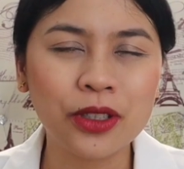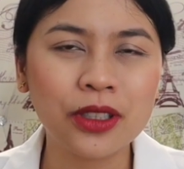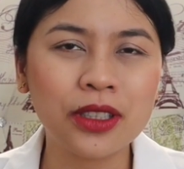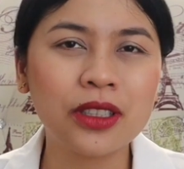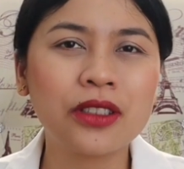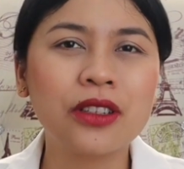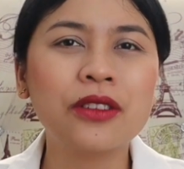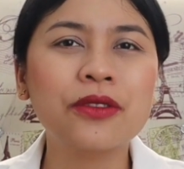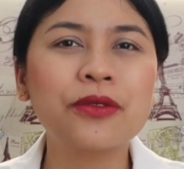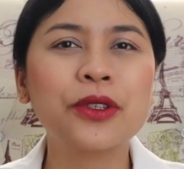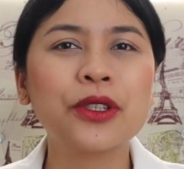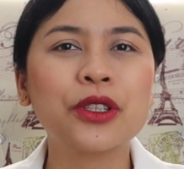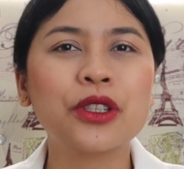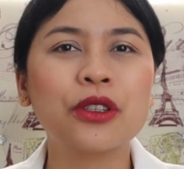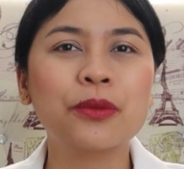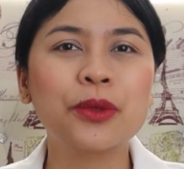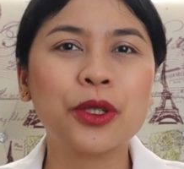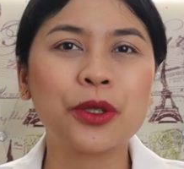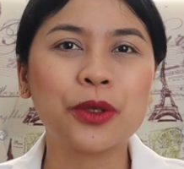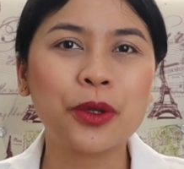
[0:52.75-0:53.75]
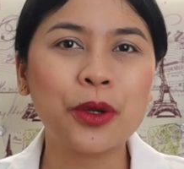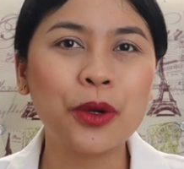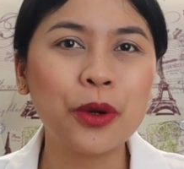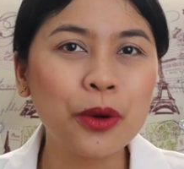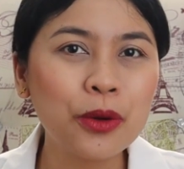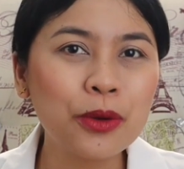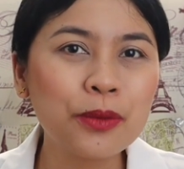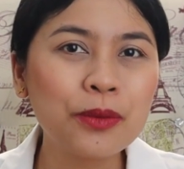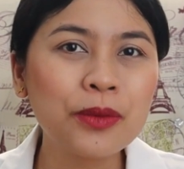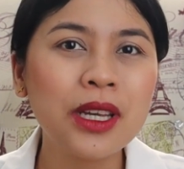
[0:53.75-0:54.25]
So, at the comfort of your
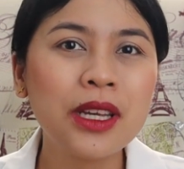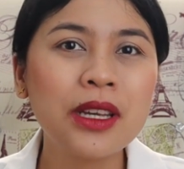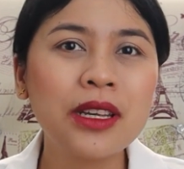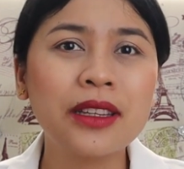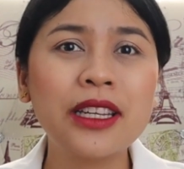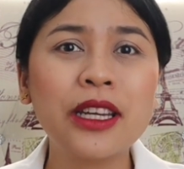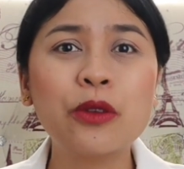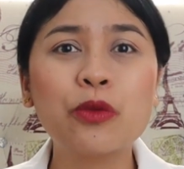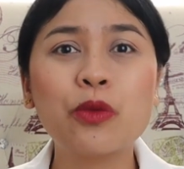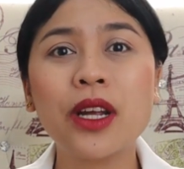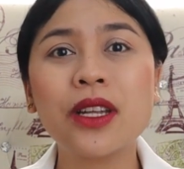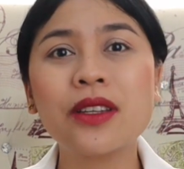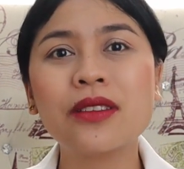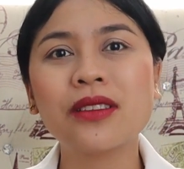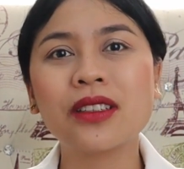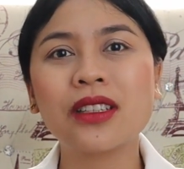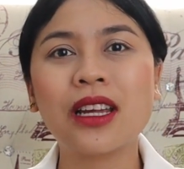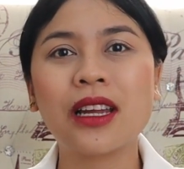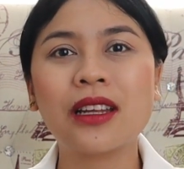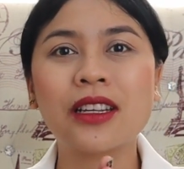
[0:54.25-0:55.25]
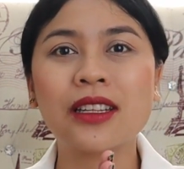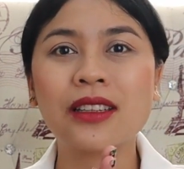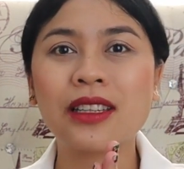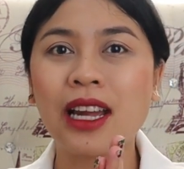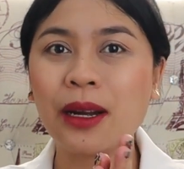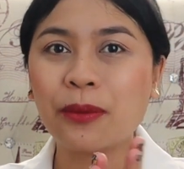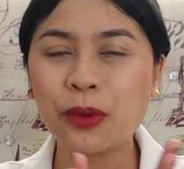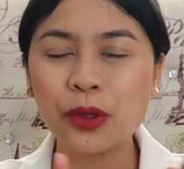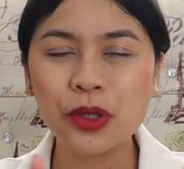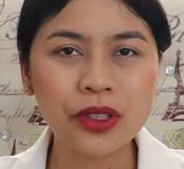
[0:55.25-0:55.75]
home. Then, once
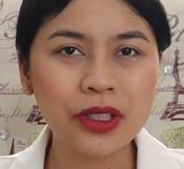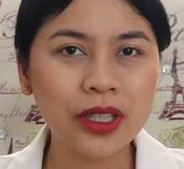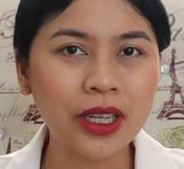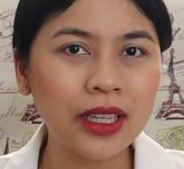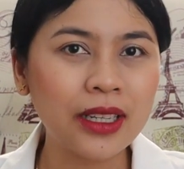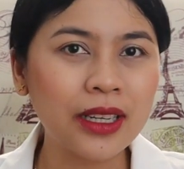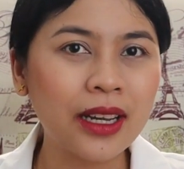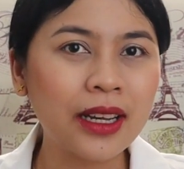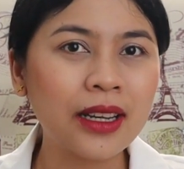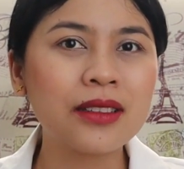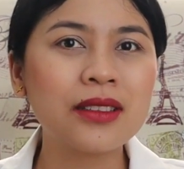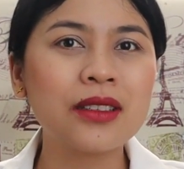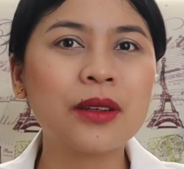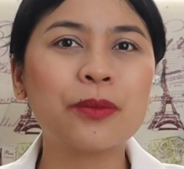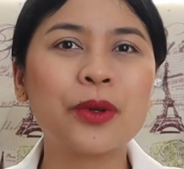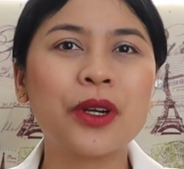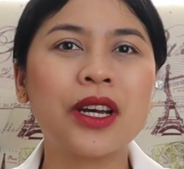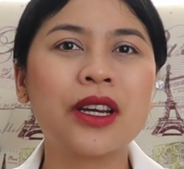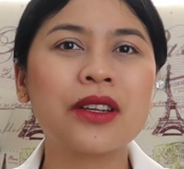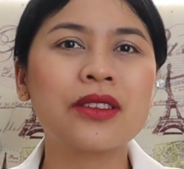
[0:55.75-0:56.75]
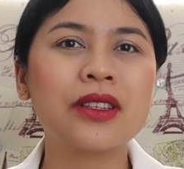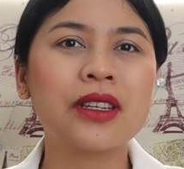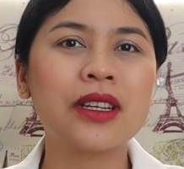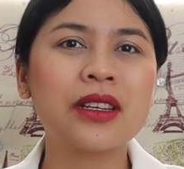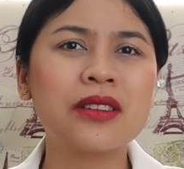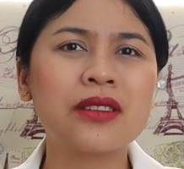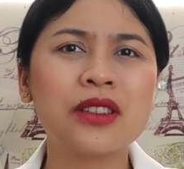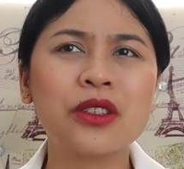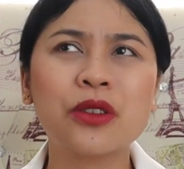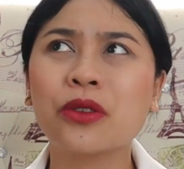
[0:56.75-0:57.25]
natapos ka na sa
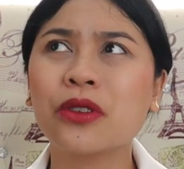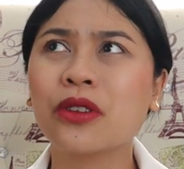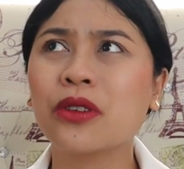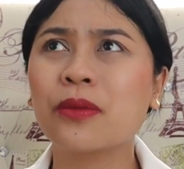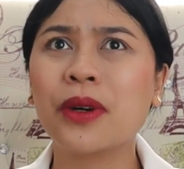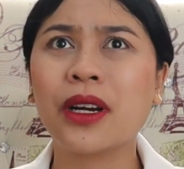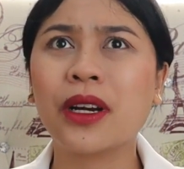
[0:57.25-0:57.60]
process, siguro